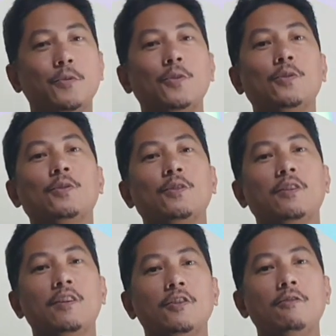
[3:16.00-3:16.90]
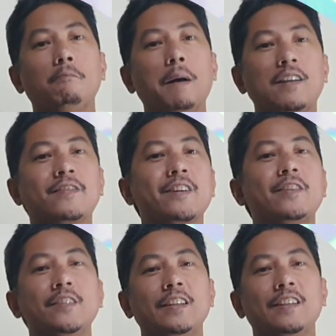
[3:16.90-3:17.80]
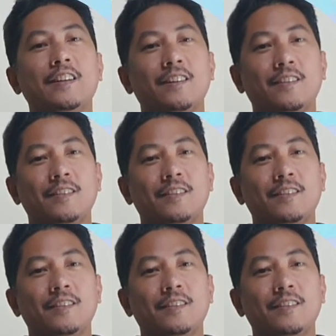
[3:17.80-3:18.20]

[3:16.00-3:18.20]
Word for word: po yung fast charging niya.